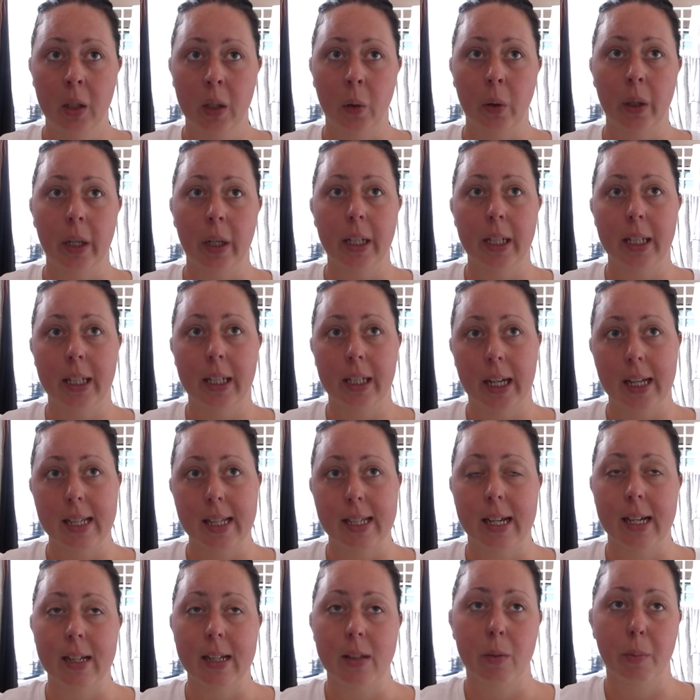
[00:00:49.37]
Oder nicht
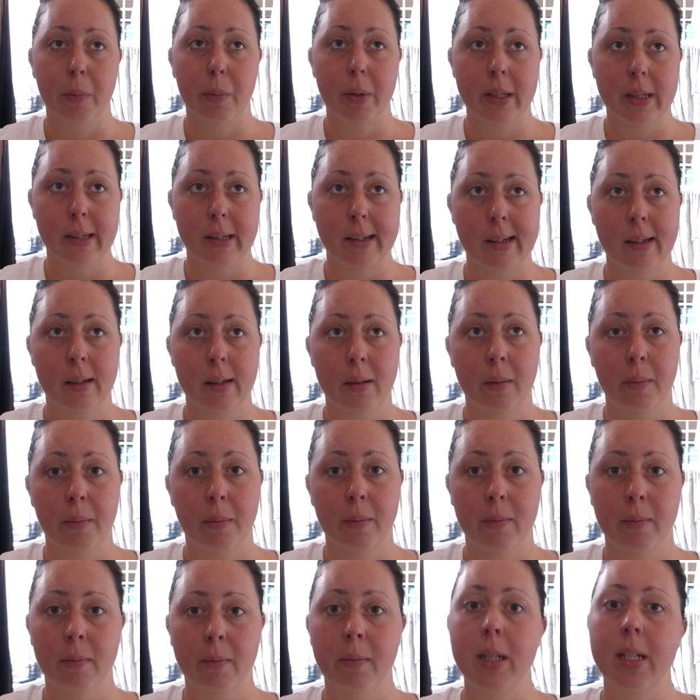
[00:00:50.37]
ganz, also bis
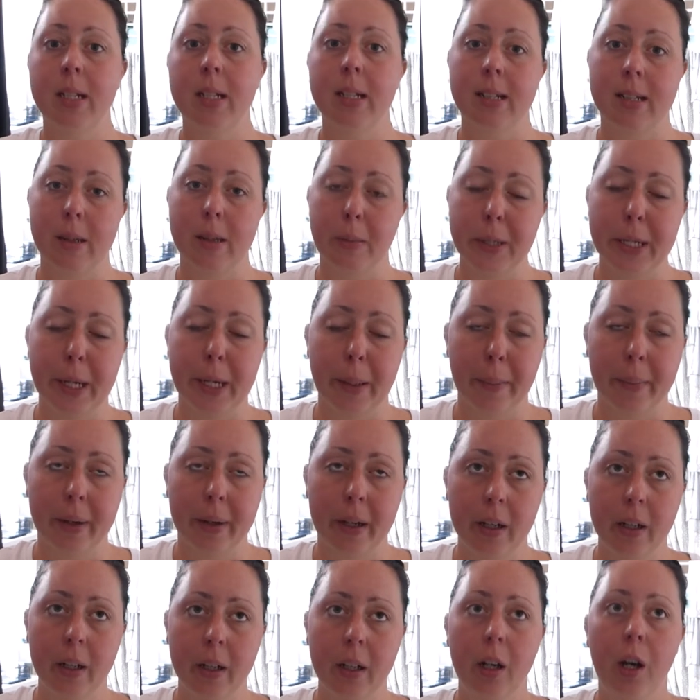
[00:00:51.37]
Mitte
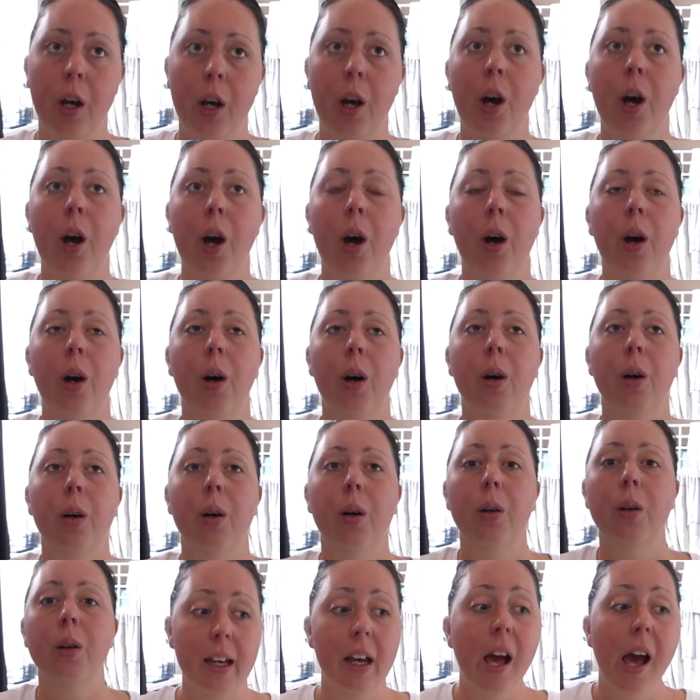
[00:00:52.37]
September.
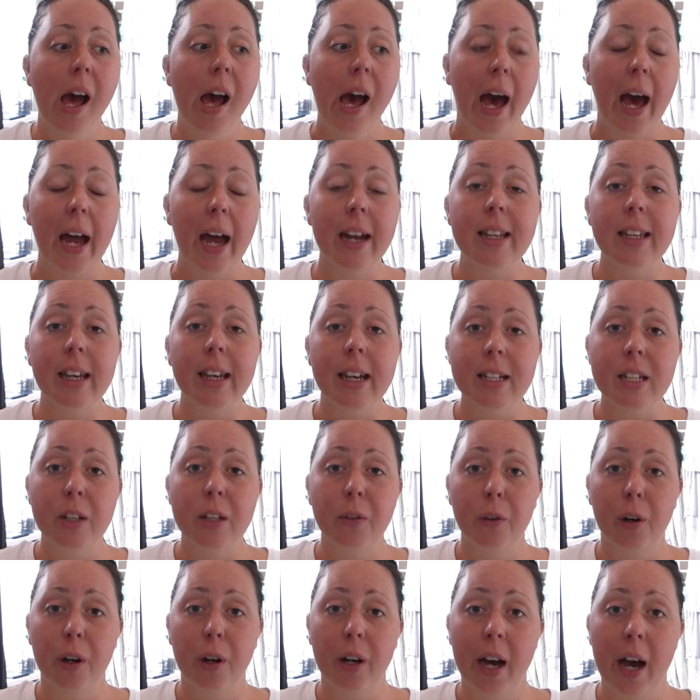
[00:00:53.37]
Und eigentlich hatte
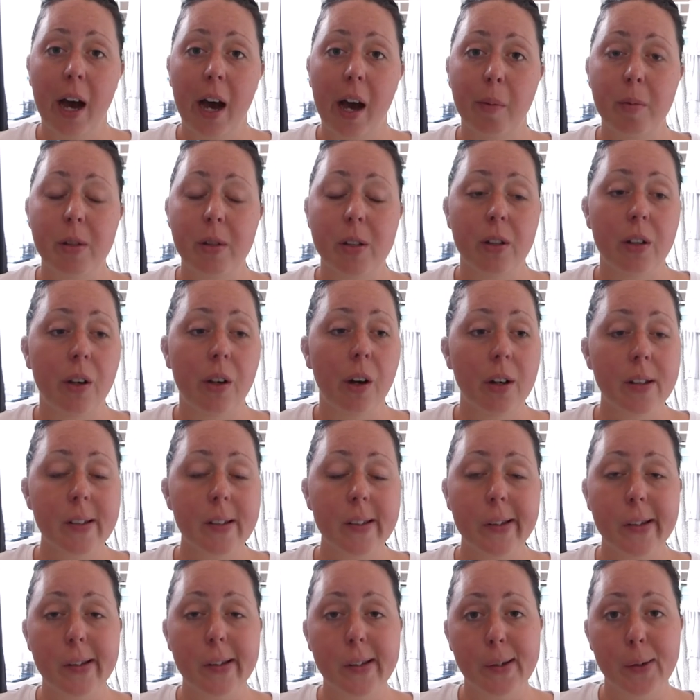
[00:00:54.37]
ich vorgehabt, so die
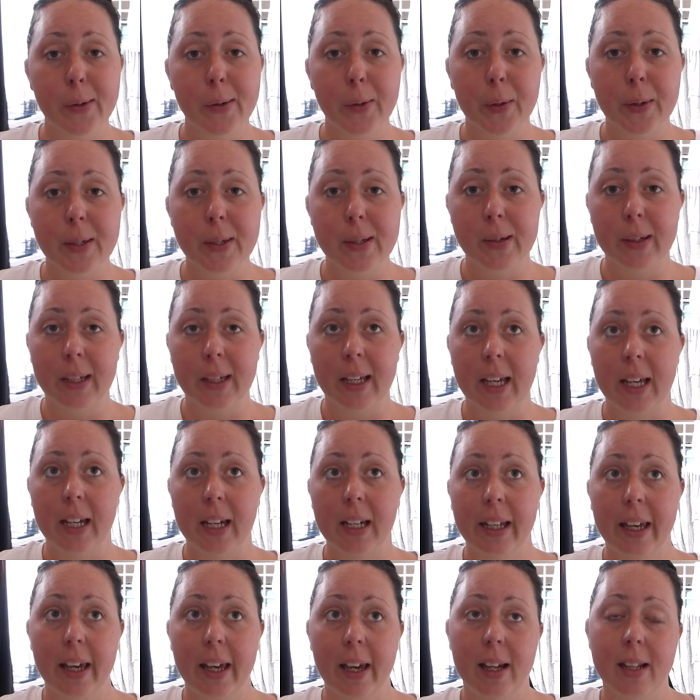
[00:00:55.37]
Ostküste
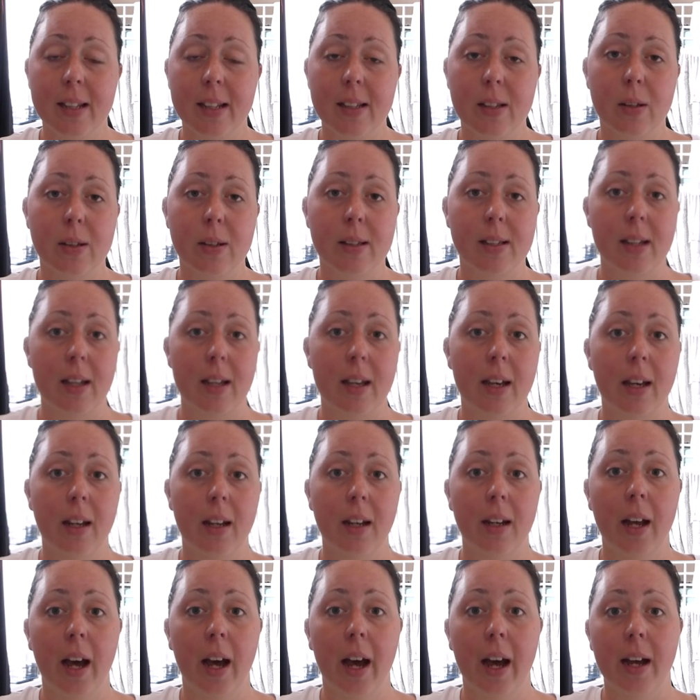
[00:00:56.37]
hochzugehen, Kern zu
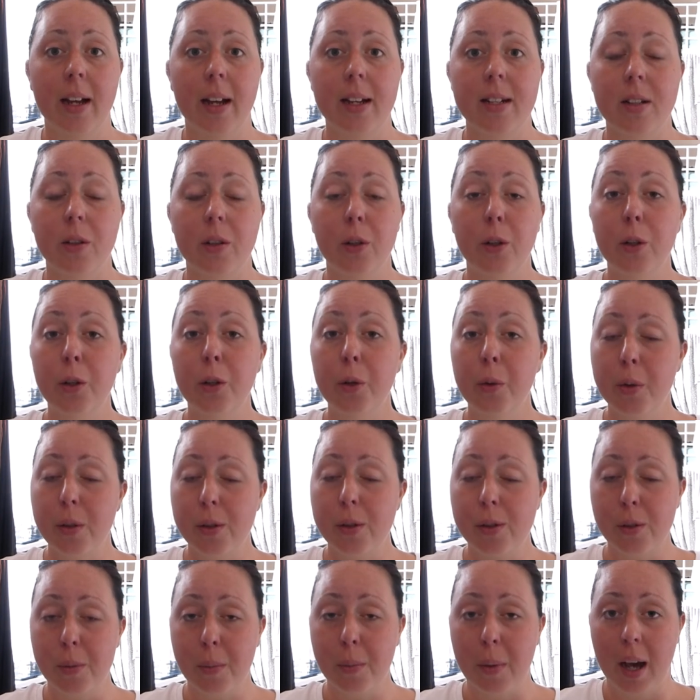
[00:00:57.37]
sehen, halt Uluru
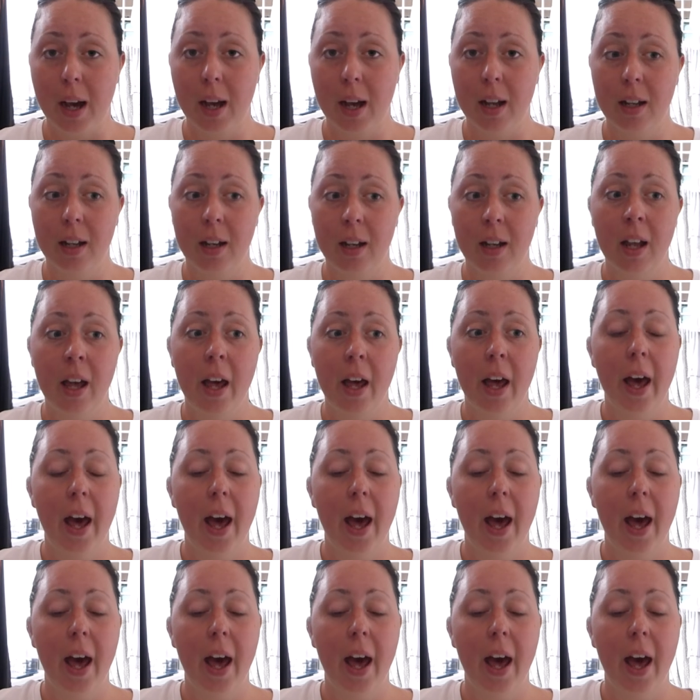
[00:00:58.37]
zu machen.